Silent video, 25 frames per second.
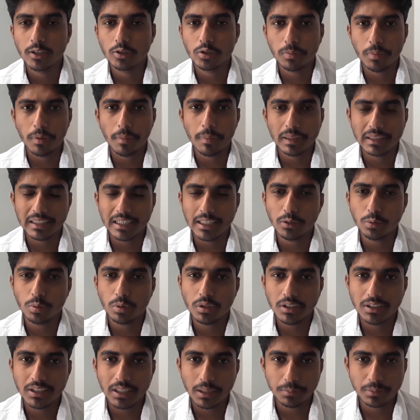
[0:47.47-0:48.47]
तो मैं बता दूं
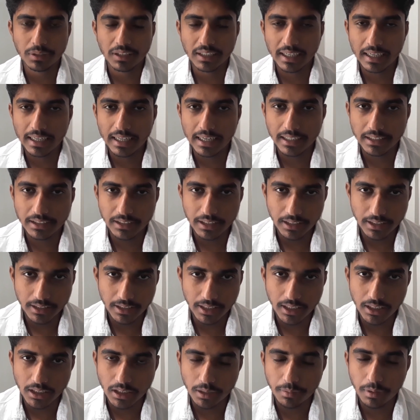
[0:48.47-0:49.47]
कि सैमसंग गैलेक्सी
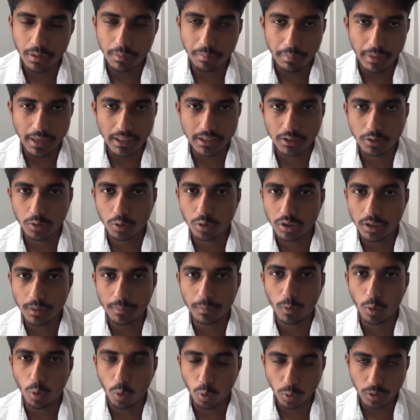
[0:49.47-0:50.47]
जे सेवन मैक्स को
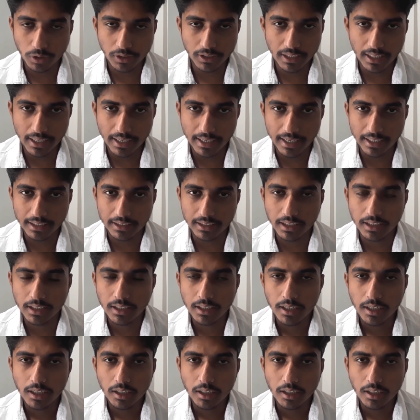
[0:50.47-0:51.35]
जब लॉन्च किया गया था